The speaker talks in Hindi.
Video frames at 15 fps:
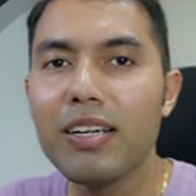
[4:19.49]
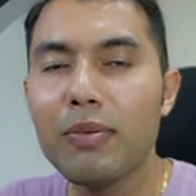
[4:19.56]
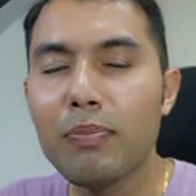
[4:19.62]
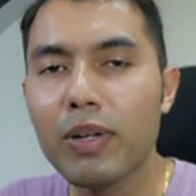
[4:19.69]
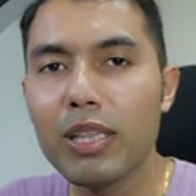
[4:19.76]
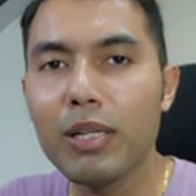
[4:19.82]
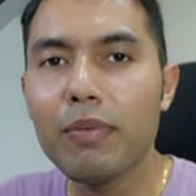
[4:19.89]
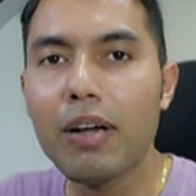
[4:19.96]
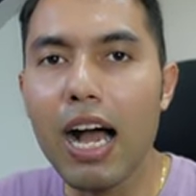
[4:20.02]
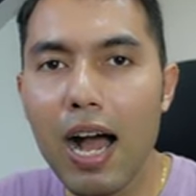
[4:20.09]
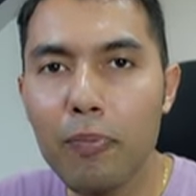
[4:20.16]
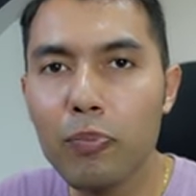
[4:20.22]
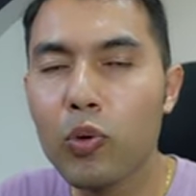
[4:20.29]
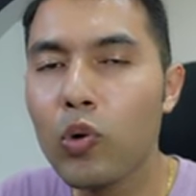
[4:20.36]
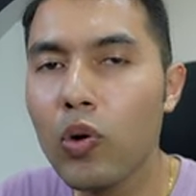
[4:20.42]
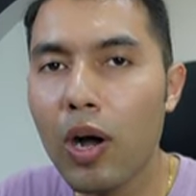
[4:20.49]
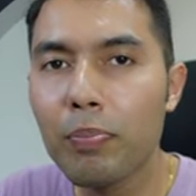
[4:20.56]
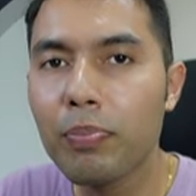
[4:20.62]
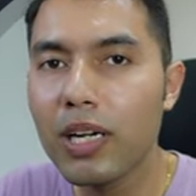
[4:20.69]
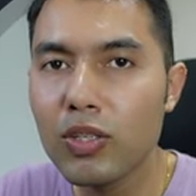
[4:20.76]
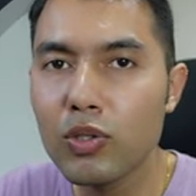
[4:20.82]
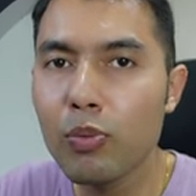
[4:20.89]
मतलब आपको
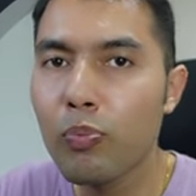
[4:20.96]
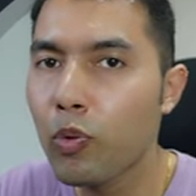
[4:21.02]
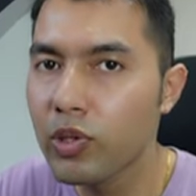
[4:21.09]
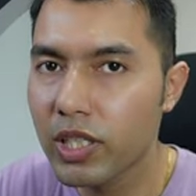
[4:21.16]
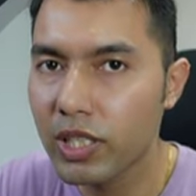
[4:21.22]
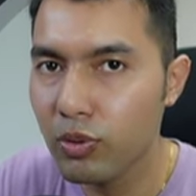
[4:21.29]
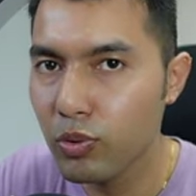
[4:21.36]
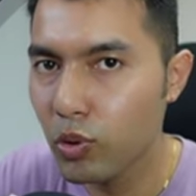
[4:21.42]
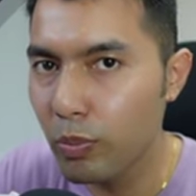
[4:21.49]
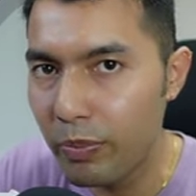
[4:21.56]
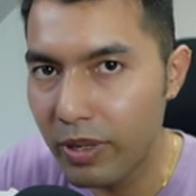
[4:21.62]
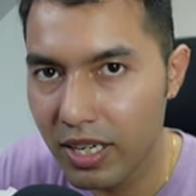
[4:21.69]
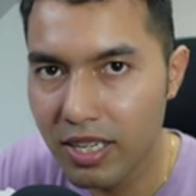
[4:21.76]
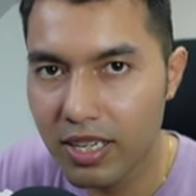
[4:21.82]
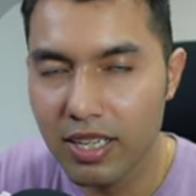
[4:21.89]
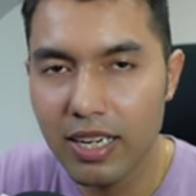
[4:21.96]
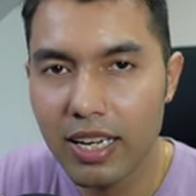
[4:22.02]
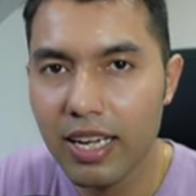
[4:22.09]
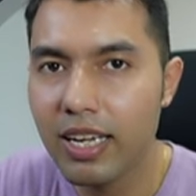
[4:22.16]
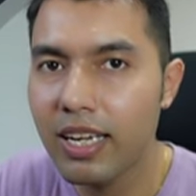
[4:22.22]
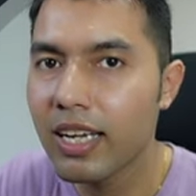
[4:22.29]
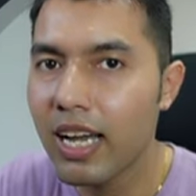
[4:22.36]
आपका जो प्रोजेक्ट उसको बिल्ड करना
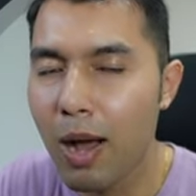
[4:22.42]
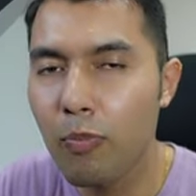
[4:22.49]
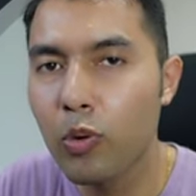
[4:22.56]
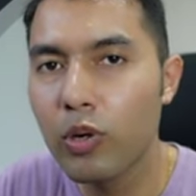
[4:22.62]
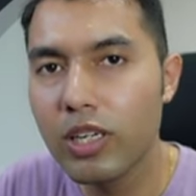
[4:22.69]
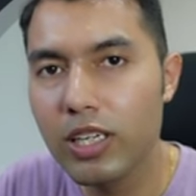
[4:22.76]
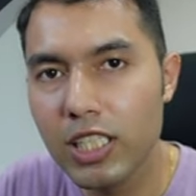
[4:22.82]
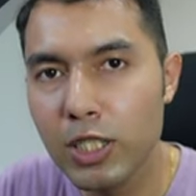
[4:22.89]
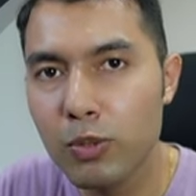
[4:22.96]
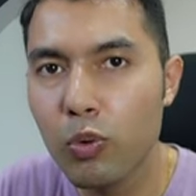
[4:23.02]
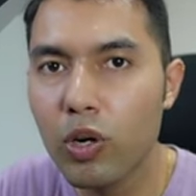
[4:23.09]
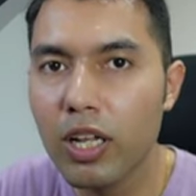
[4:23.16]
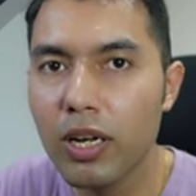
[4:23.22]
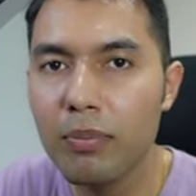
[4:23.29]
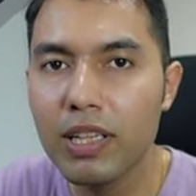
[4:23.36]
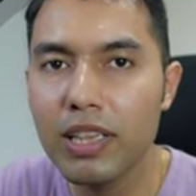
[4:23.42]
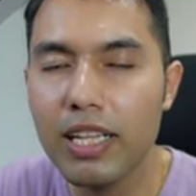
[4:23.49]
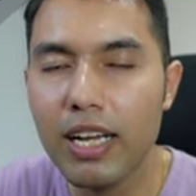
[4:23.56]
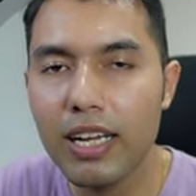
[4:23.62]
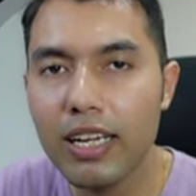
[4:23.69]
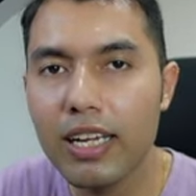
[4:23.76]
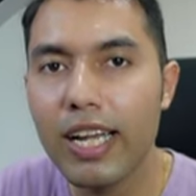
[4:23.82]
है आपको डिस्ट फोल्डर मिलता
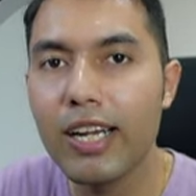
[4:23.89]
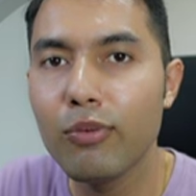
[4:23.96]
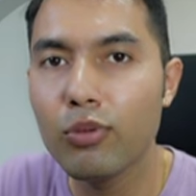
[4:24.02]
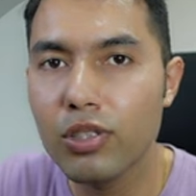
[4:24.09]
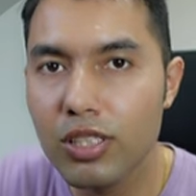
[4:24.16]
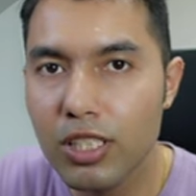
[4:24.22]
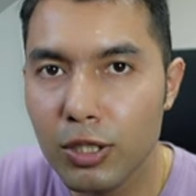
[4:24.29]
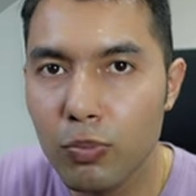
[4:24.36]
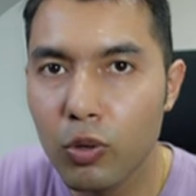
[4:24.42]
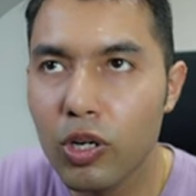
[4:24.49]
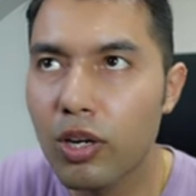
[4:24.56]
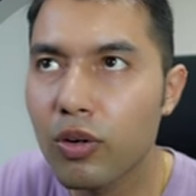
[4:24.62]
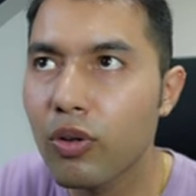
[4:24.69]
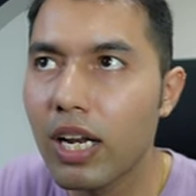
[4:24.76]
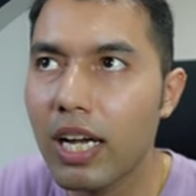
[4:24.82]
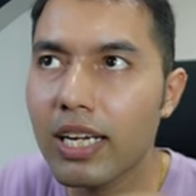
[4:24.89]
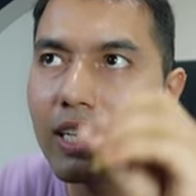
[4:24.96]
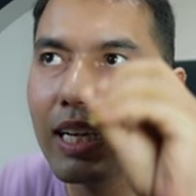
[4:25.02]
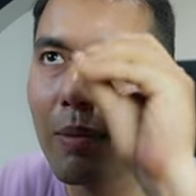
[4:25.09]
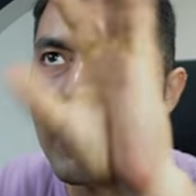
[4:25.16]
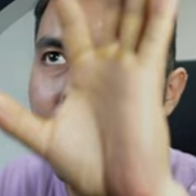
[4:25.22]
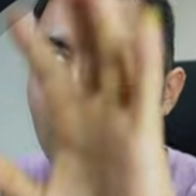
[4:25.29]
है एंड उस डिस्ट फोल्डर को लाके यहाँ
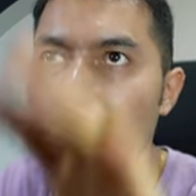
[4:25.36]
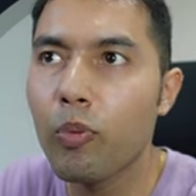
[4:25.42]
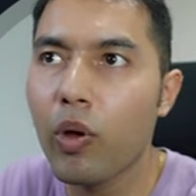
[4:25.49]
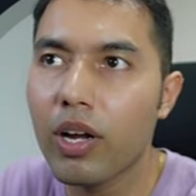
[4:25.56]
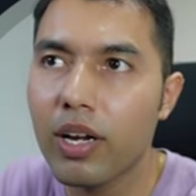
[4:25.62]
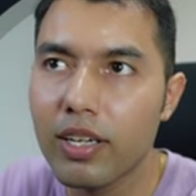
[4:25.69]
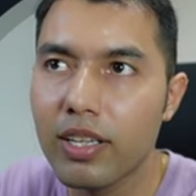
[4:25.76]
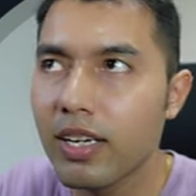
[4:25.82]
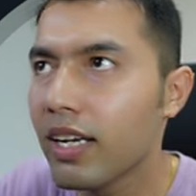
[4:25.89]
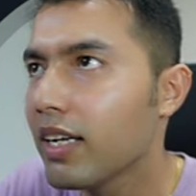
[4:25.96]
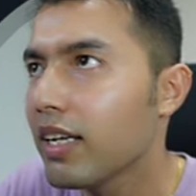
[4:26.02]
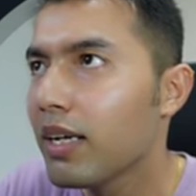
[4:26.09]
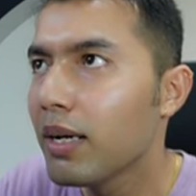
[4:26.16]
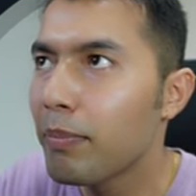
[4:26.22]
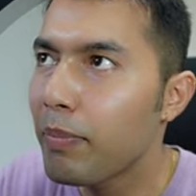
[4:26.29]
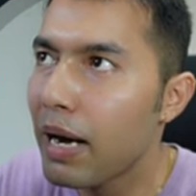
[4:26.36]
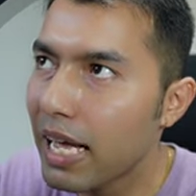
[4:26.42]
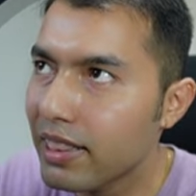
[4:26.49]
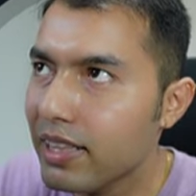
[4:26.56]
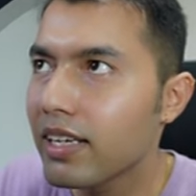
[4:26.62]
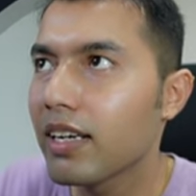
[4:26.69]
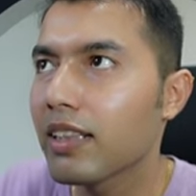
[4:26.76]
पे डिप्लॉय कर देना बात
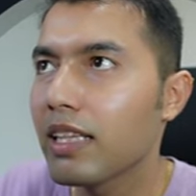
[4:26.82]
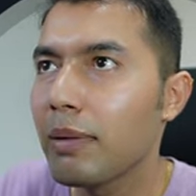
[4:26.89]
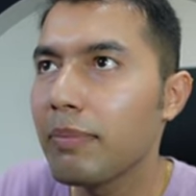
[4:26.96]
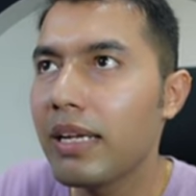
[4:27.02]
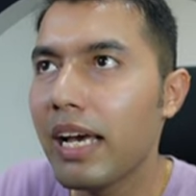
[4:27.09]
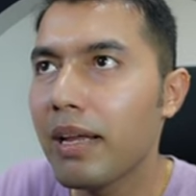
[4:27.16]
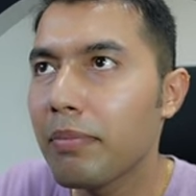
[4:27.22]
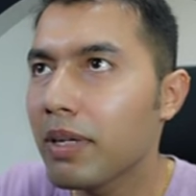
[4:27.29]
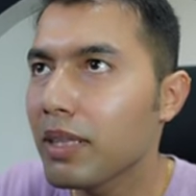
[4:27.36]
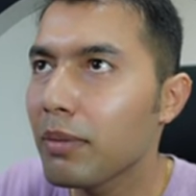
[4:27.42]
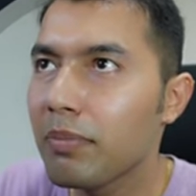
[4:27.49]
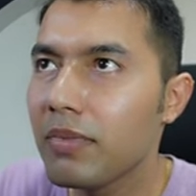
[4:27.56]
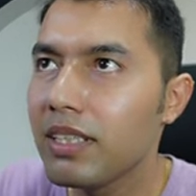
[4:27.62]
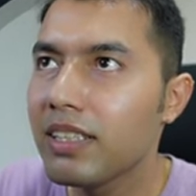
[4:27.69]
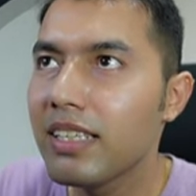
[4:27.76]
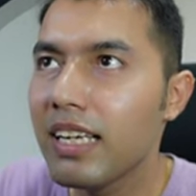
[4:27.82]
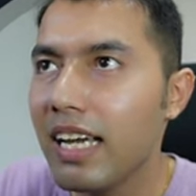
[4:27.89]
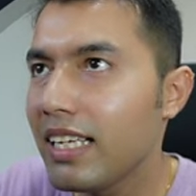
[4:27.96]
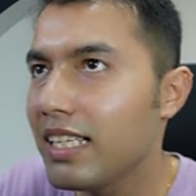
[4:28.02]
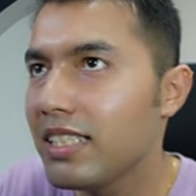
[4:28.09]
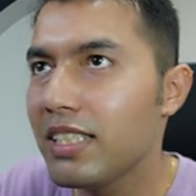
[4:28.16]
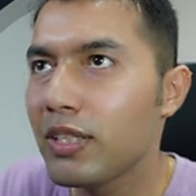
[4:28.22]
ही ख़त्म यार मतलब इतना
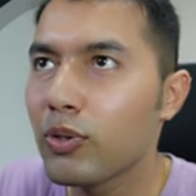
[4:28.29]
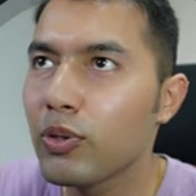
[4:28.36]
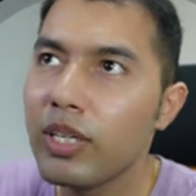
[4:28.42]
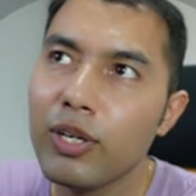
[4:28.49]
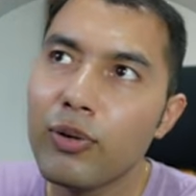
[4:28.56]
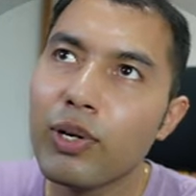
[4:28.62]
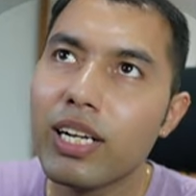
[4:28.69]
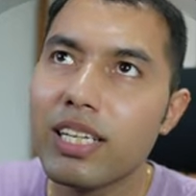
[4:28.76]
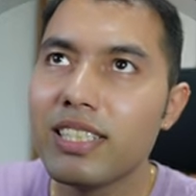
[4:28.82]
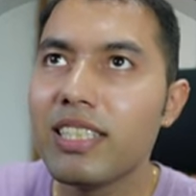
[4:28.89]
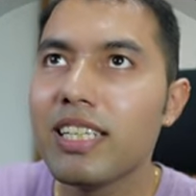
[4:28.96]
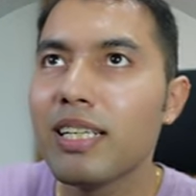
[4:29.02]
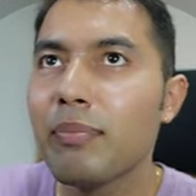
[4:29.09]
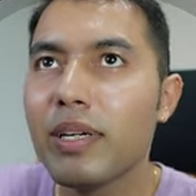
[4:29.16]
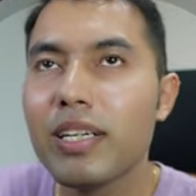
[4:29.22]
ईजी तो नहीं होना चाहिए था बट ये